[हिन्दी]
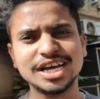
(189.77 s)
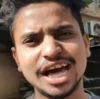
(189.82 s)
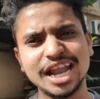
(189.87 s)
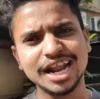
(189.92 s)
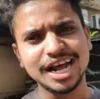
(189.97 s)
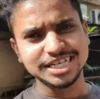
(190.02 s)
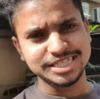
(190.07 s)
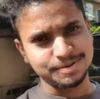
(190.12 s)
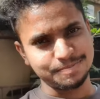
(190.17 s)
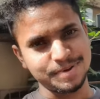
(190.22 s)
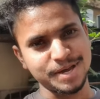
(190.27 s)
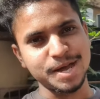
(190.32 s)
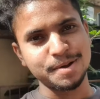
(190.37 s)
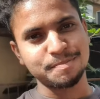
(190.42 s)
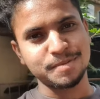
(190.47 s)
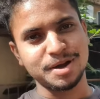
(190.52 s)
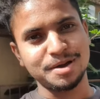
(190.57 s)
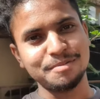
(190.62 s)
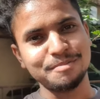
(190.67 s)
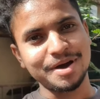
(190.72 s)
हल्का सा
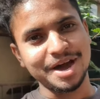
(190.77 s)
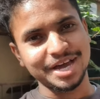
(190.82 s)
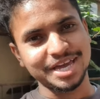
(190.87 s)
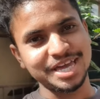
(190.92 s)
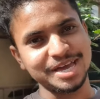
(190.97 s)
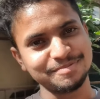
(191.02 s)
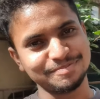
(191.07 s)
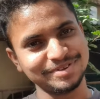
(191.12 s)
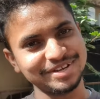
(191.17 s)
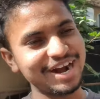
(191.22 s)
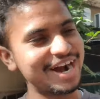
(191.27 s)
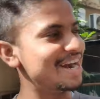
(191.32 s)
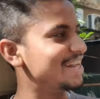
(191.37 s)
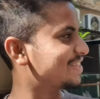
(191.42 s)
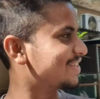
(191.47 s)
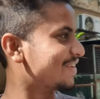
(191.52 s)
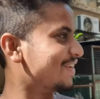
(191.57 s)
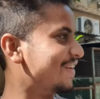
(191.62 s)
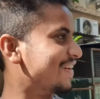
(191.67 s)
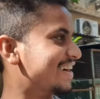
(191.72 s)
पिकअप कम बाकी अपनी गाड़ी
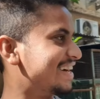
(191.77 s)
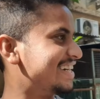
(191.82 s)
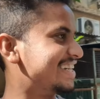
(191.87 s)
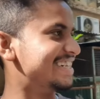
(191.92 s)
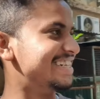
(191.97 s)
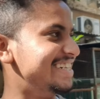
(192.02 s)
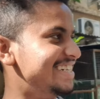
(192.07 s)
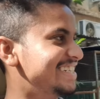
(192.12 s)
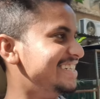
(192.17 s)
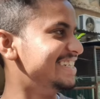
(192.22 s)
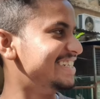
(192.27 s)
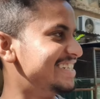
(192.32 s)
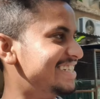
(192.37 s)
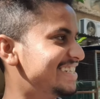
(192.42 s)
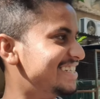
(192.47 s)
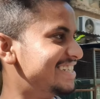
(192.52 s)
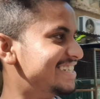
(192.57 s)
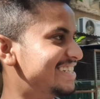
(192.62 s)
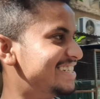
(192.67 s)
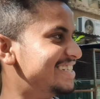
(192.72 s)
तो रॉकेट है
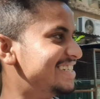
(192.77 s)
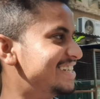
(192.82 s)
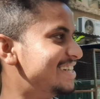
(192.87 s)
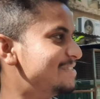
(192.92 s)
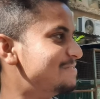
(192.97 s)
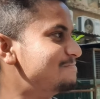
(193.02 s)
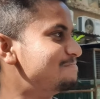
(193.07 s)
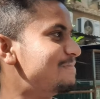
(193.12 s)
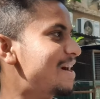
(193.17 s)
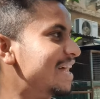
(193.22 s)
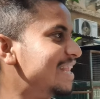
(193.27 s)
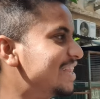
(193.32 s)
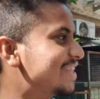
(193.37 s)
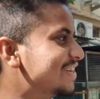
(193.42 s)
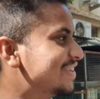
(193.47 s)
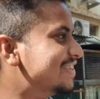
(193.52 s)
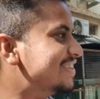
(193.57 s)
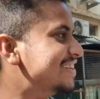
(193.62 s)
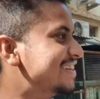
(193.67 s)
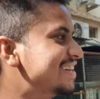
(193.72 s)
हाँ, थोड़ा